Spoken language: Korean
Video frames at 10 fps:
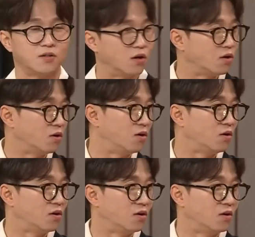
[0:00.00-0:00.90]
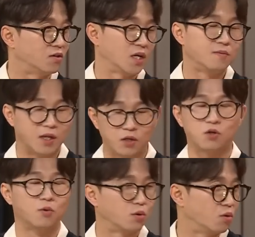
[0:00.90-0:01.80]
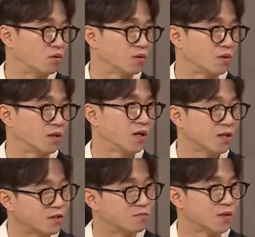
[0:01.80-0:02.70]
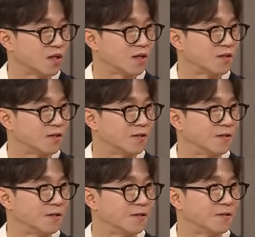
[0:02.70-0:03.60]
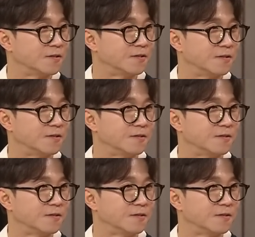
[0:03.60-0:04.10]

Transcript: 더 잘 만들어 보도록 예, 하겠습니다. 와 그 예.